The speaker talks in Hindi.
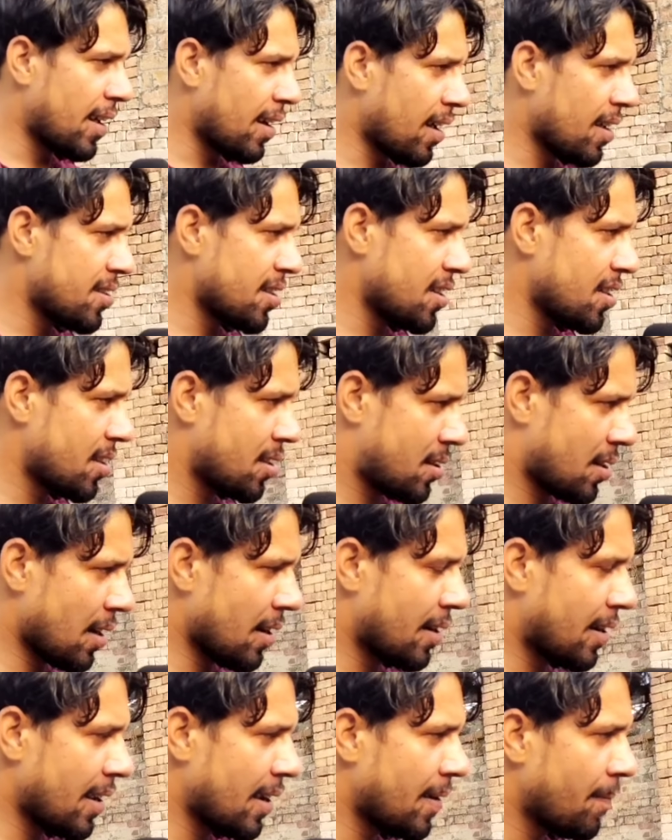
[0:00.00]
है राजनीति
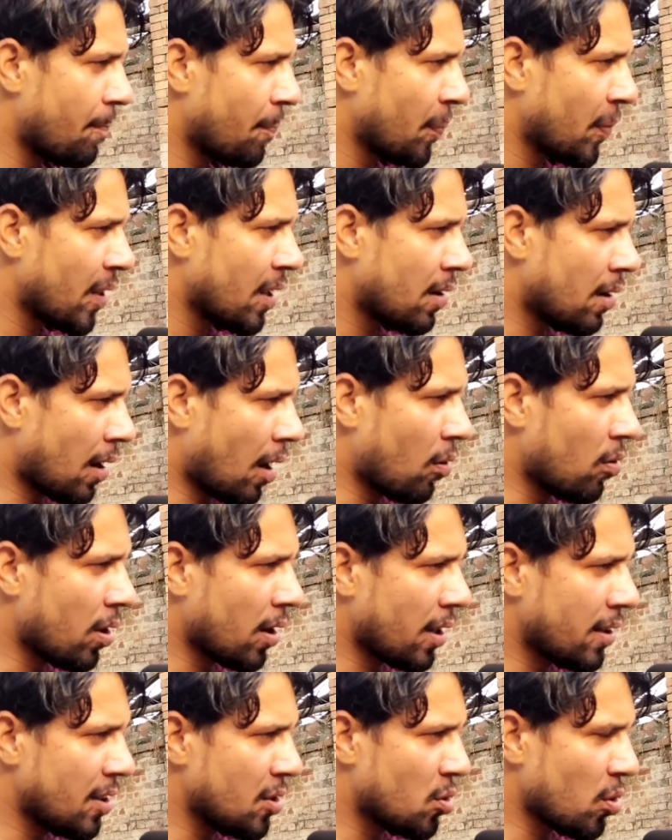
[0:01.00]
स्टंट है राहुल
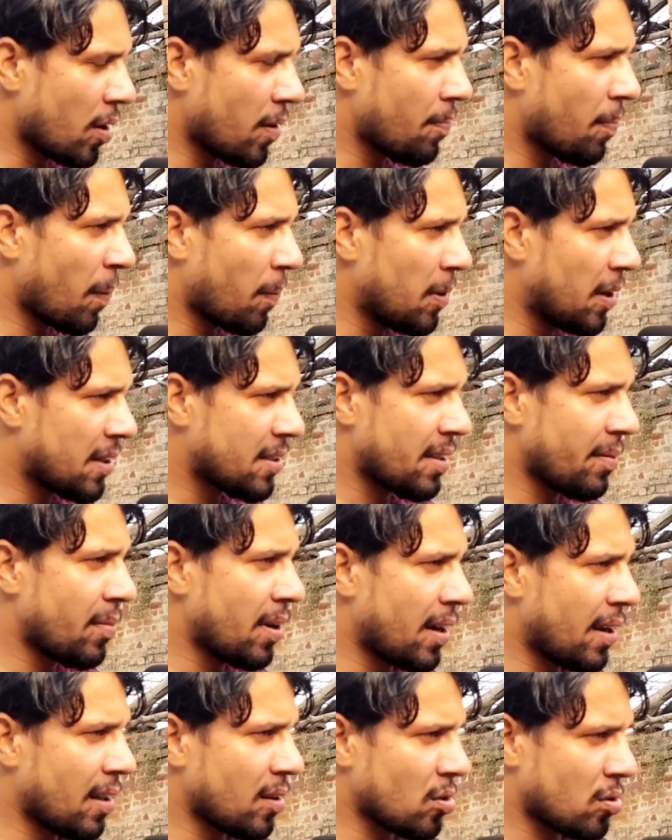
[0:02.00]
गांधी जो है पब्लिक से
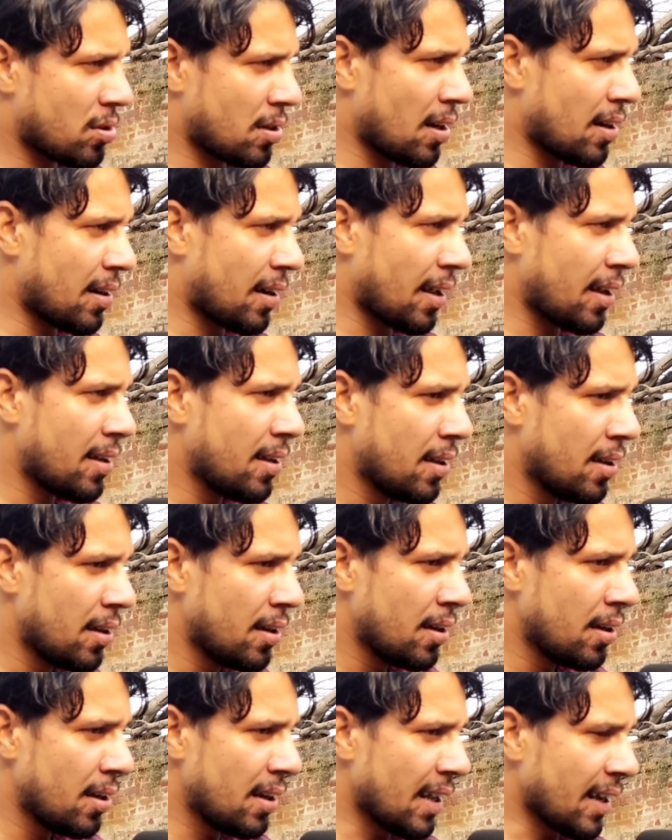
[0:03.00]
मिल रहे हैं तो स्टंट है
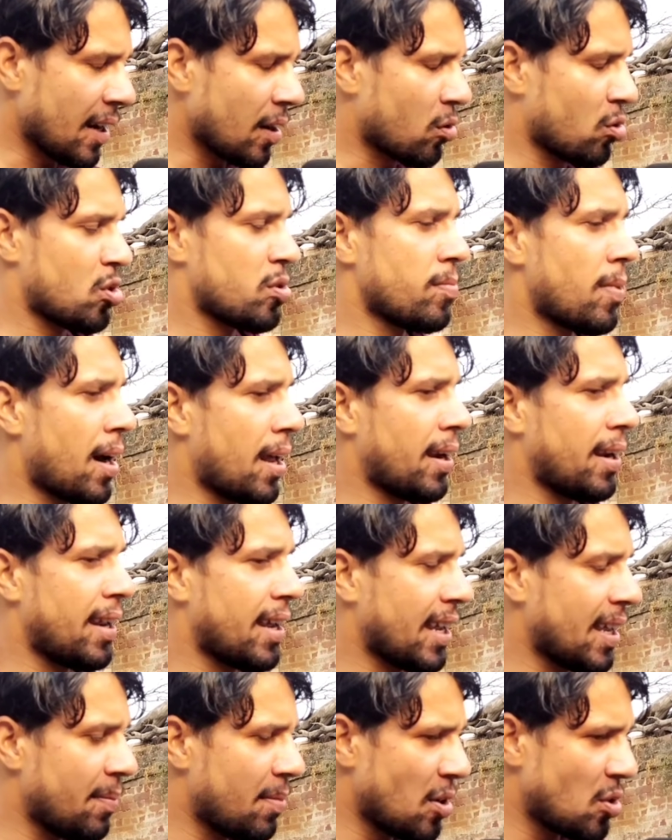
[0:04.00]
लेकिन कुछ मान रहे
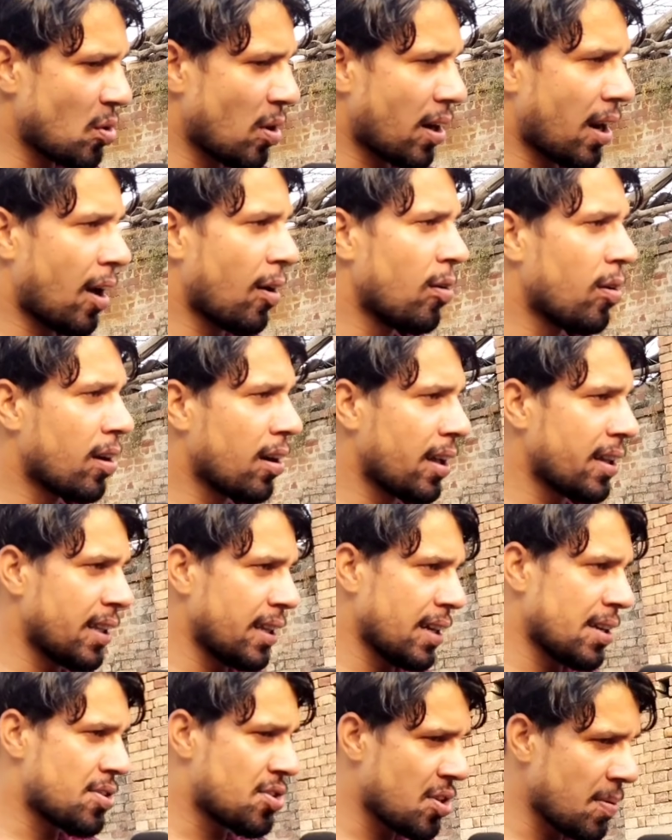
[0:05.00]
हैं कि भाई जो है राहुल
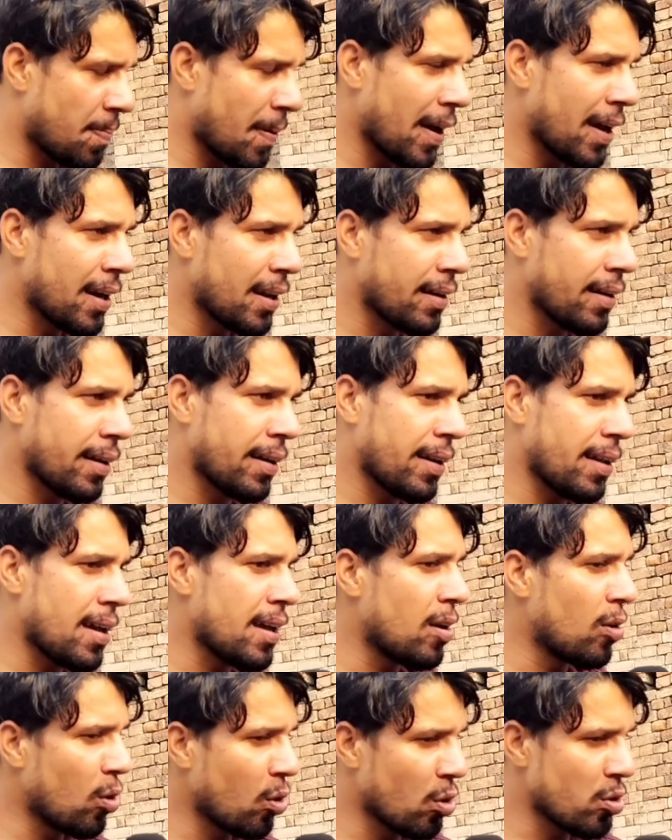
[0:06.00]
गांधी अच्छी पहल कर रहे
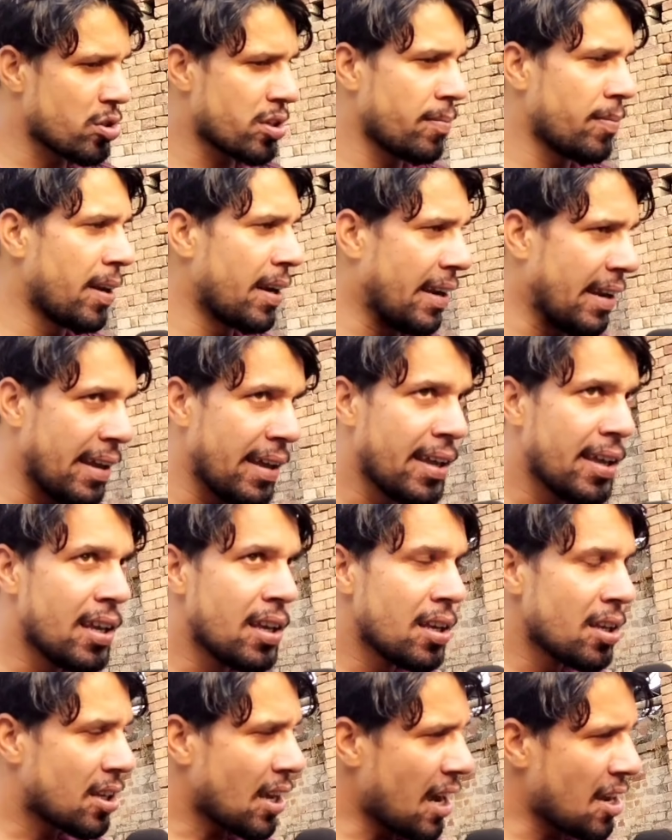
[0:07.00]
हैं लोगों से मिल रहे हैं
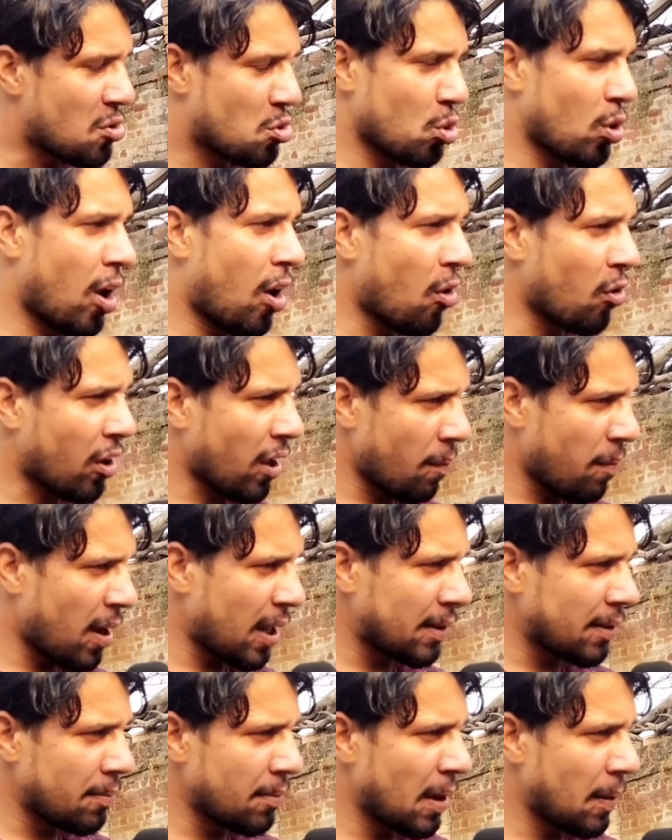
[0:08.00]
क्या चुनाव के
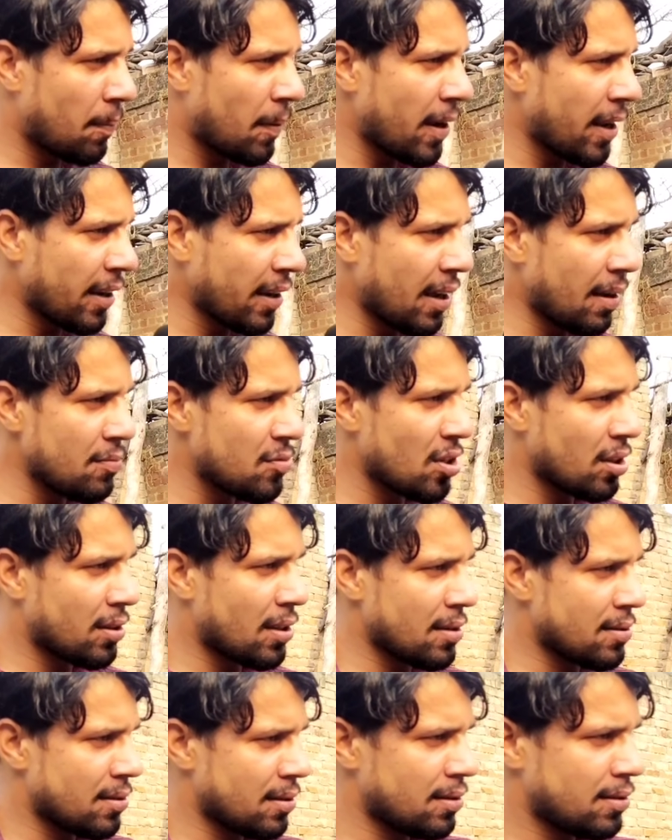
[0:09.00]
बाद ही मिल पाएंगे आम
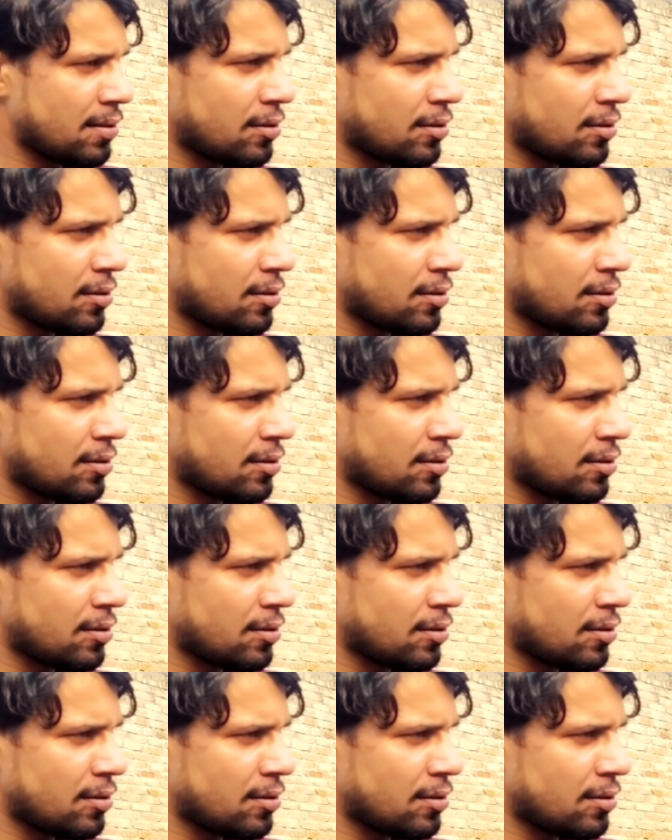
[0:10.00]
जनता से